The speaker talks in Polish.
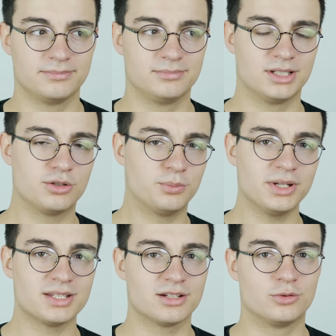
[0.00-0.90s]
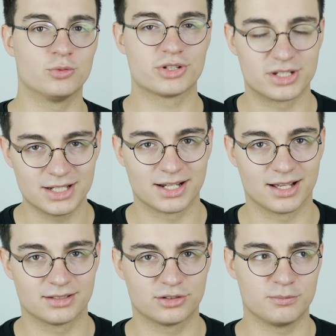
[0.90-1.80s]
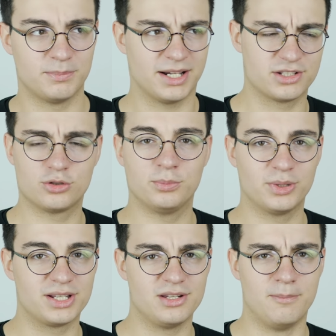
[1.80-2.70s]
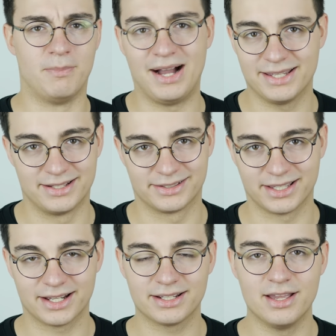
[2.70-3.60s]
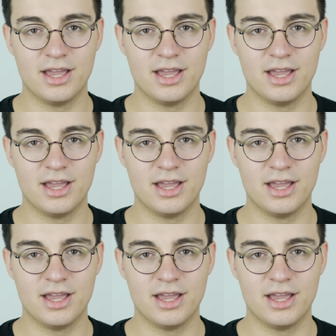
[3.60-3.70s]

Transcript: nie kupujecie głośnika, tylko bardziej kupujecie bajer, tak?